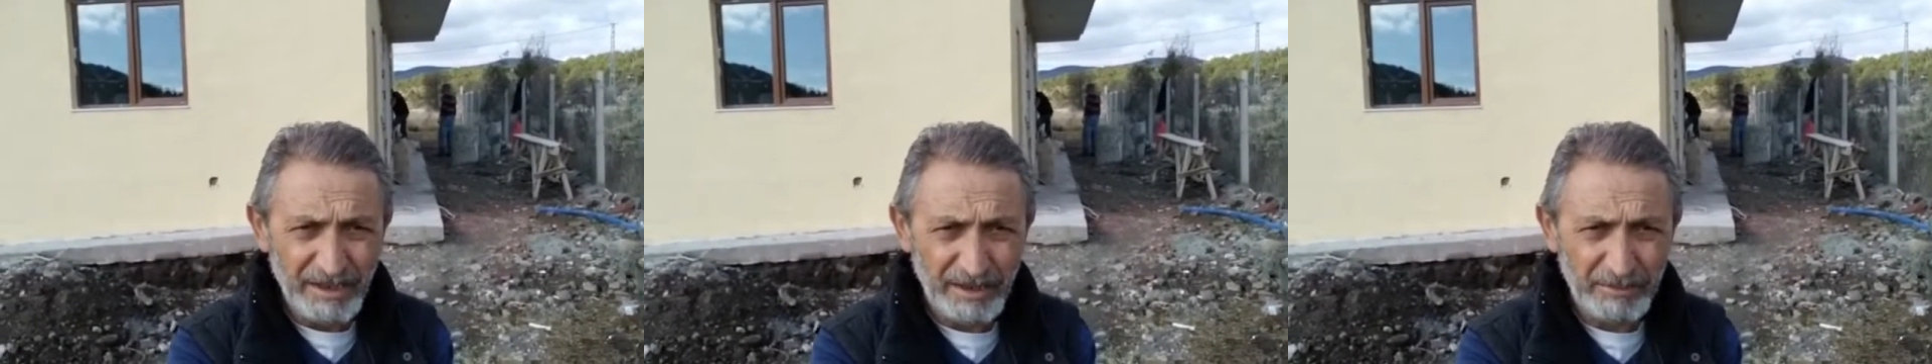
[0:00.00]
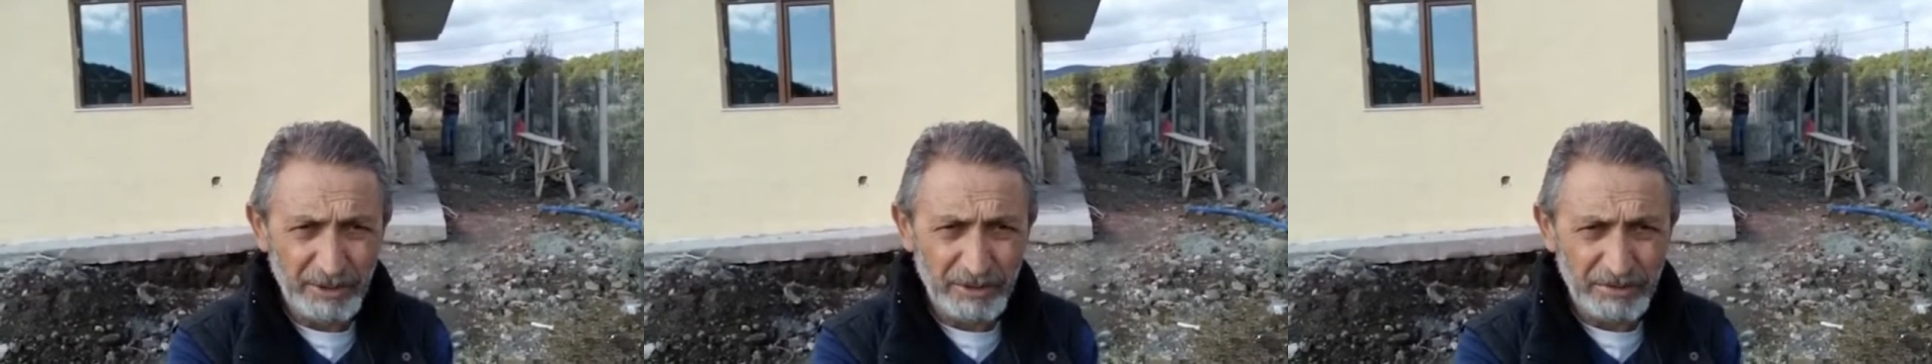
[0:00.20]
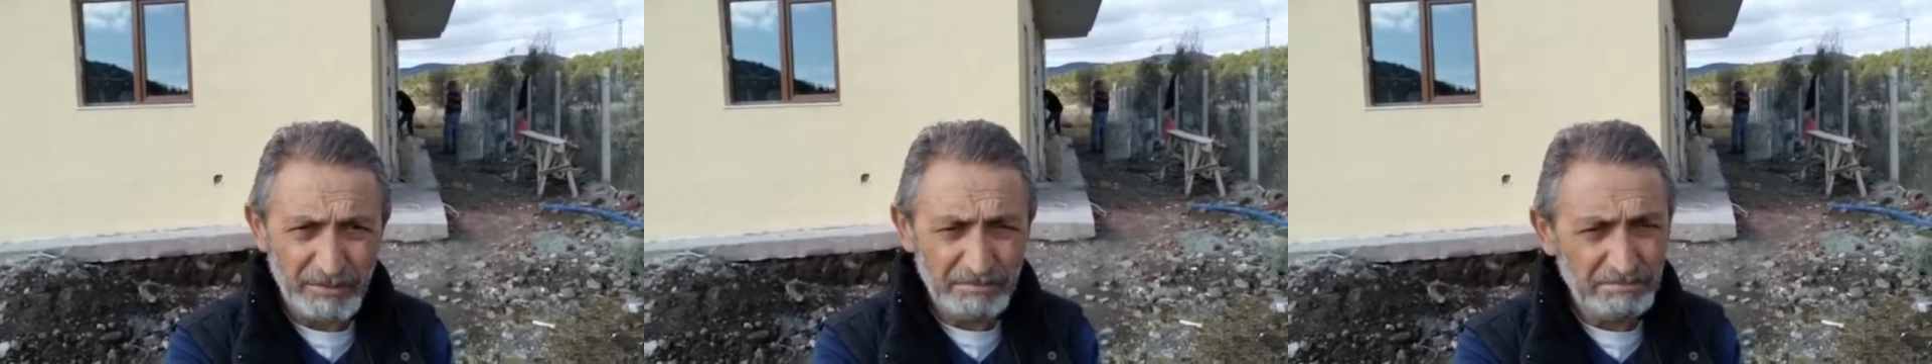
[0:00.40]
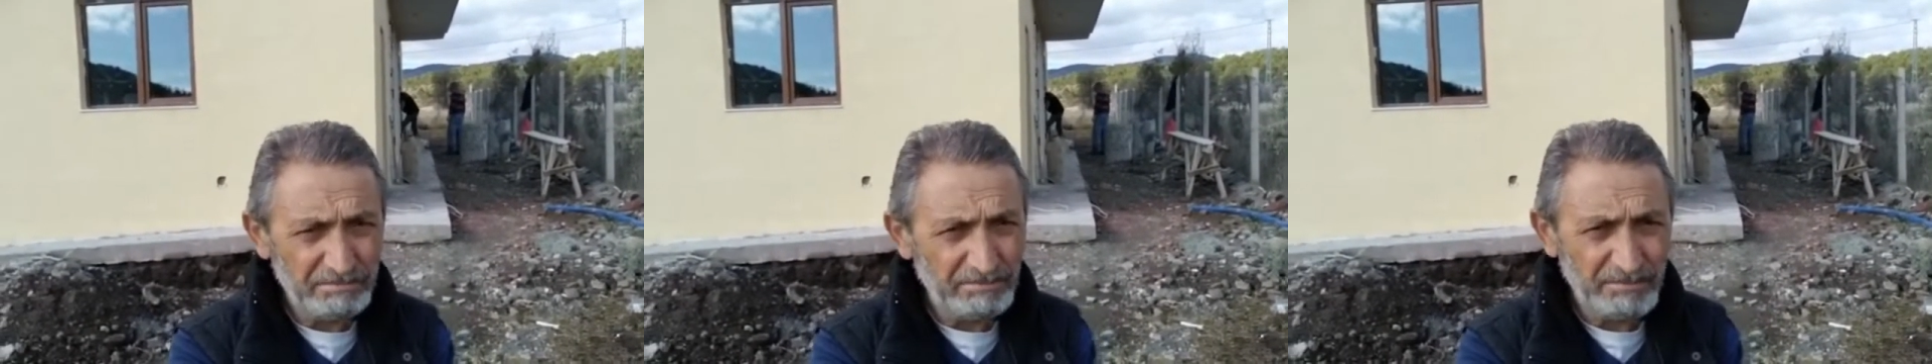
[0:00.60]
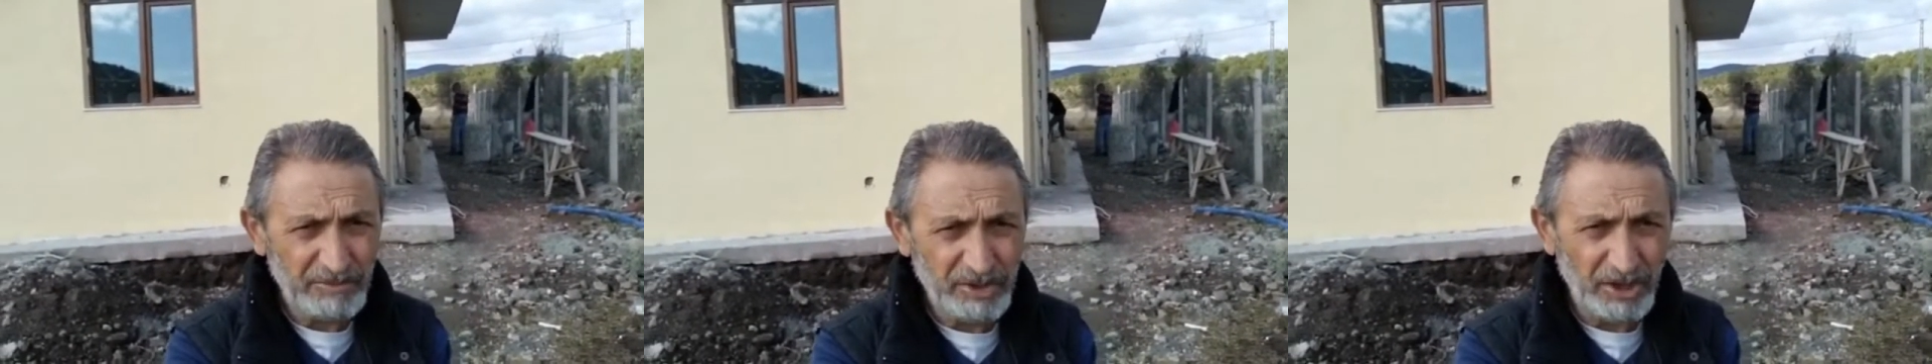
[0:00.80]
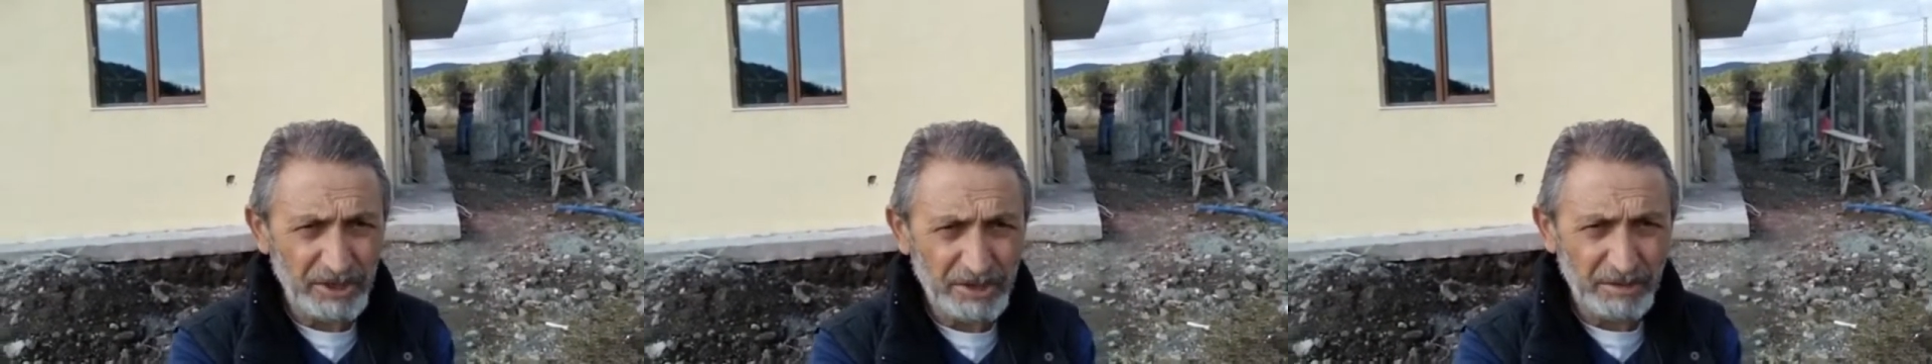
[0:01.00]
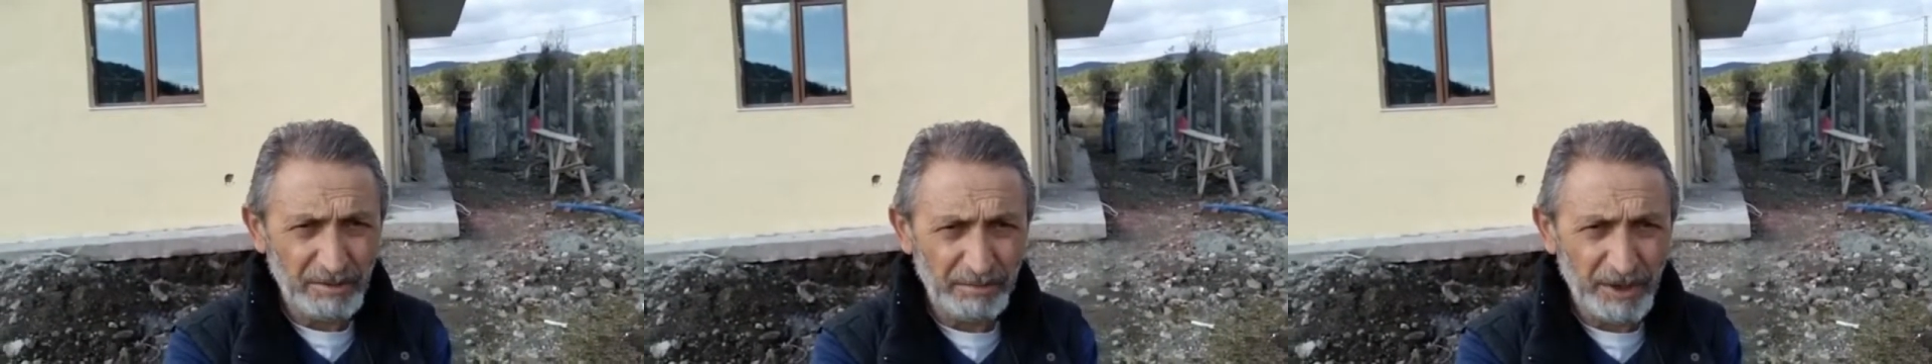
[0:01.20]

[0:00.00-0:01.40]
Ama çarşamba,